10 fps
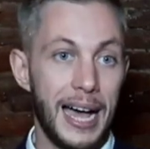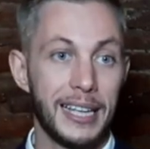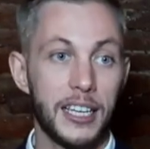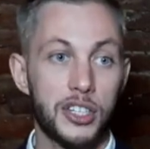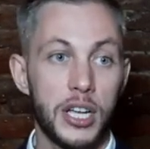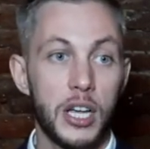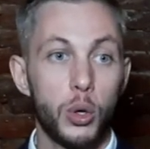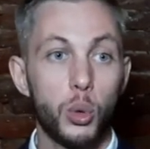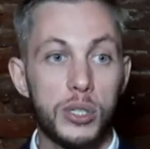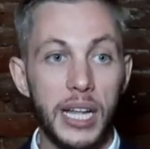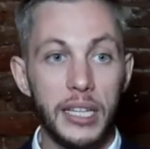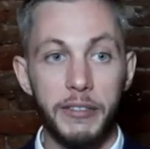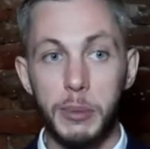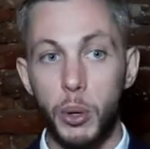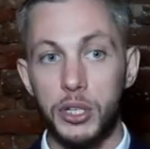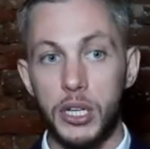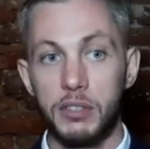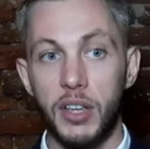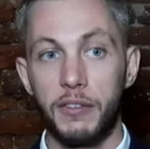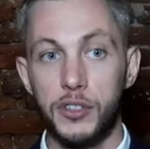a także uznane w
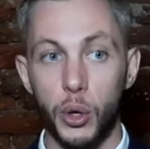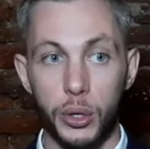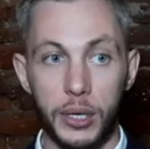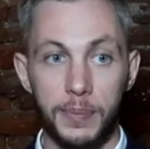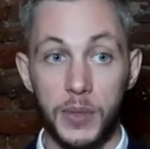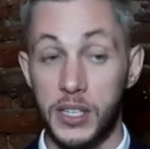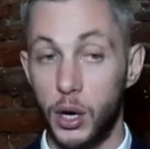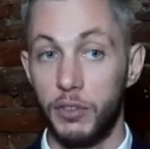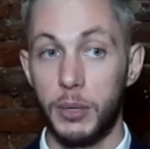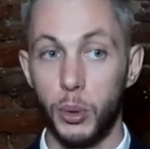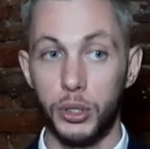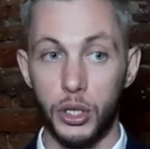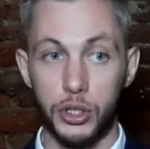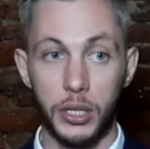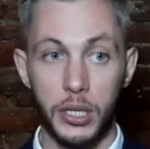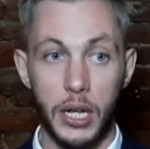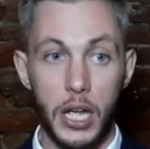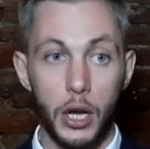społeczeństwie wzory zachowań politycznych,